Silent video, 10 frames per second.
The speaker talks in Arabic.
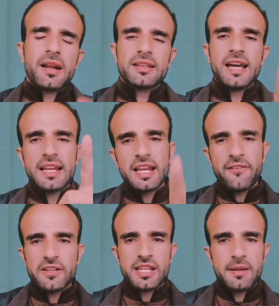مرت
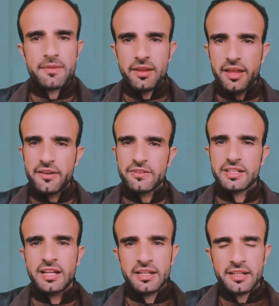علينا فترة مثل هذا
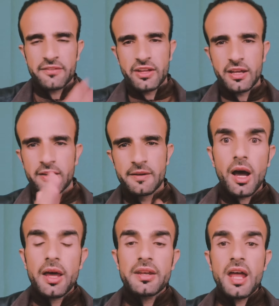الفترة اللي احنا فيها
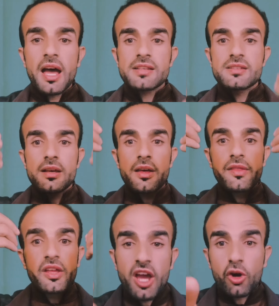الناس
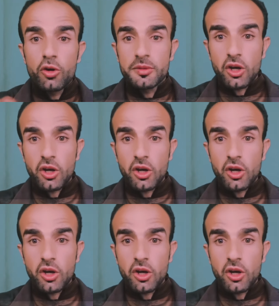دي ياكلوا